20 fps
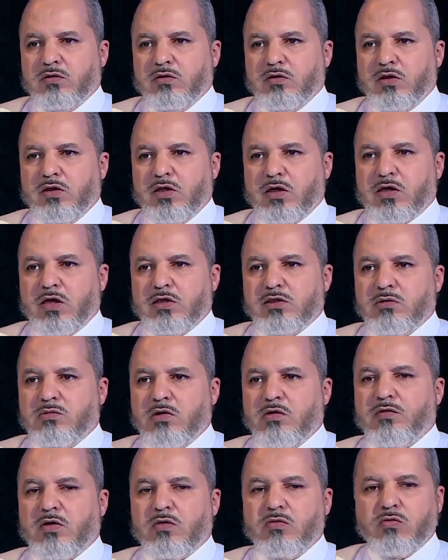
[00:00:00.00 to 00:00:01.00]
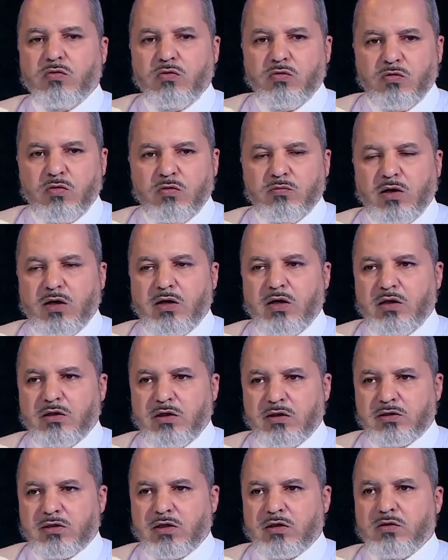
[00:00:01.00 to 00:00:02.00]
إذا كان توافقوا كلهم على أن
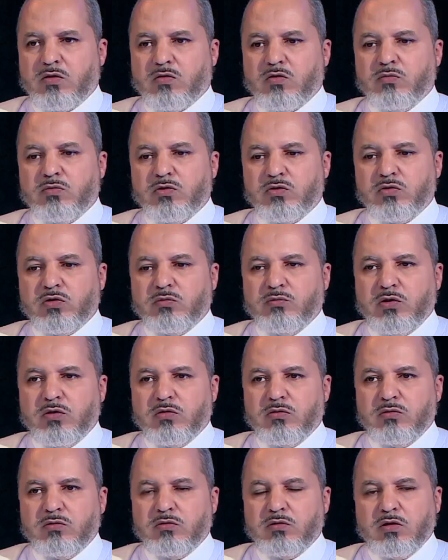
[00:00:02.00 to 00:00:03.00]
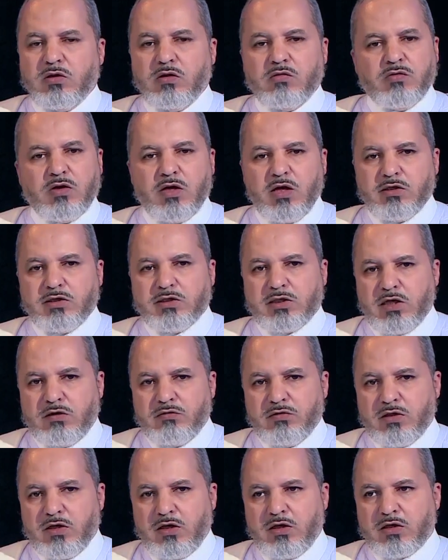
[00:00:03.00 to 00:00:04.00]
يتصدقوا بجزء منه فلا إشكال
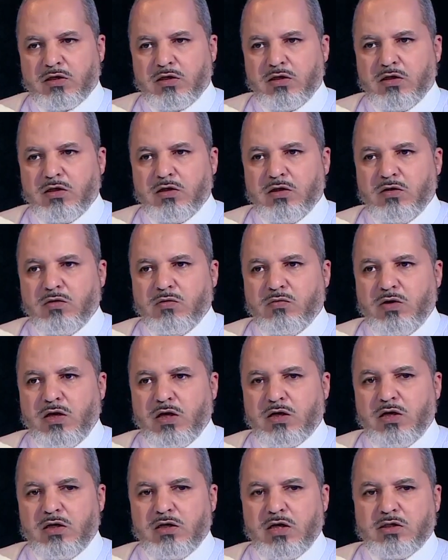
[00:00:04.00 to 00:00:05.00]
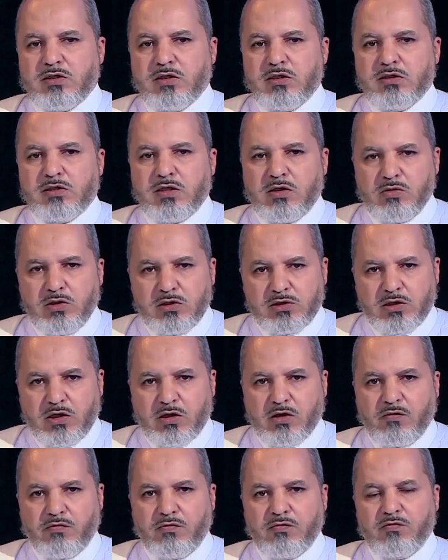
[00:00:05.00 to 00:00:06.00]
في ذلك ولكن أن يأتي إنسان
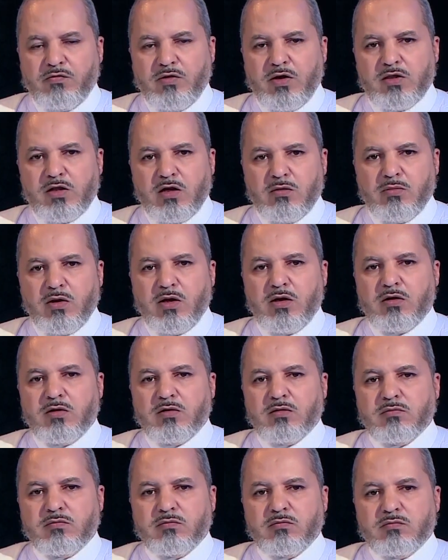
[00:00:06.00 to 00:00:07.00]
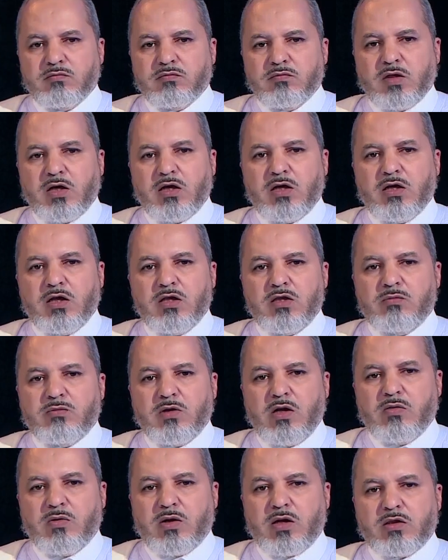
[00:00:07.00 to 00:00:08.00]
ويتصرف في هذا المال من غير إذن من
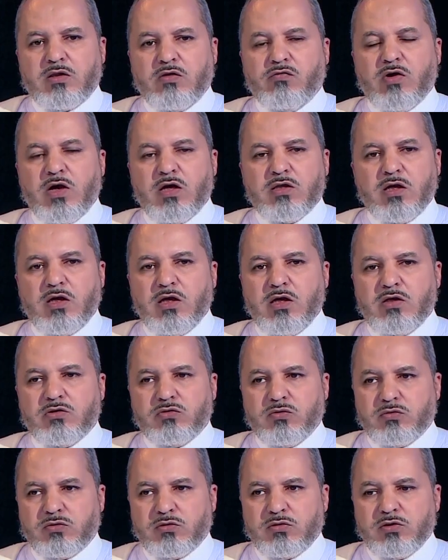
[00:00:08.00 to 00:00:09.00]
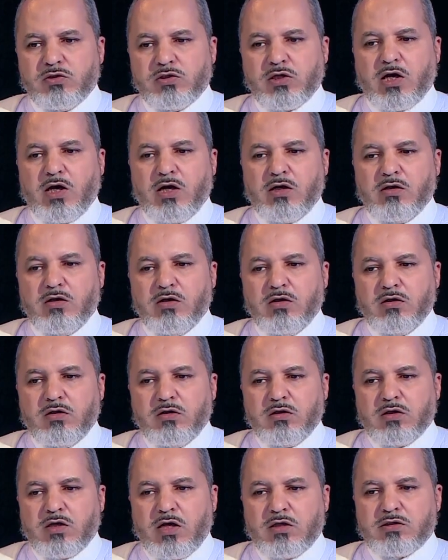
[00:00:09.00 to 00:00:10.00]
الورثة فهذا لا يجوز شرعا
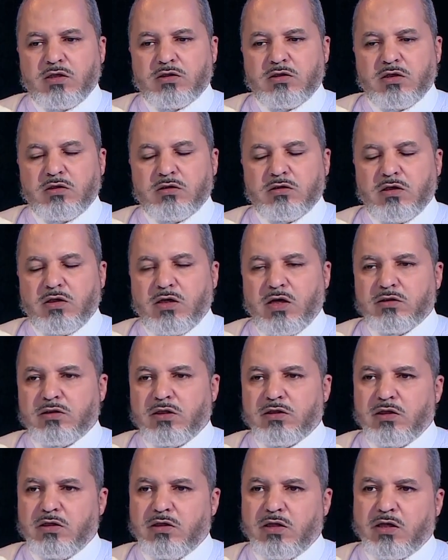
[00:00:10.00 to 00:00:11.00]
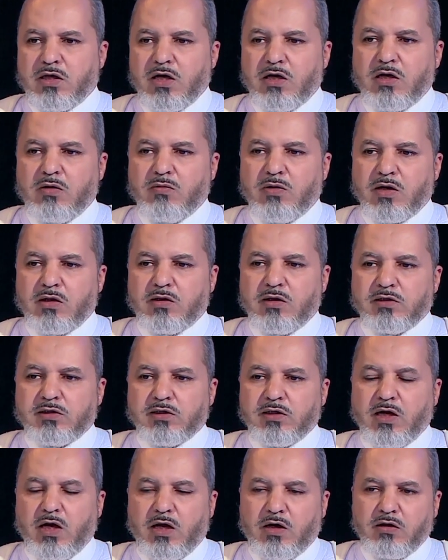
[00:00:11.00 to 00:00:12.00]
خاصة, خاصة إذا كان الورثة
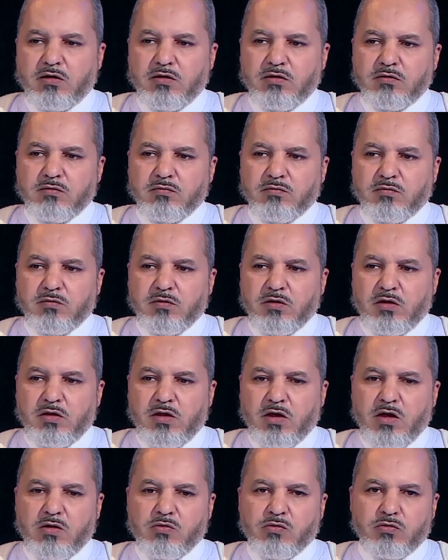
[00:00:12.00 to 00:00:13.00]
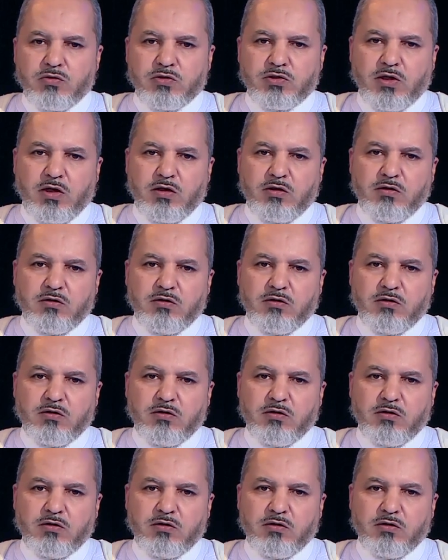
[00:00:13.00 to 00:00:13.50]
صغار إذا كانوا قصر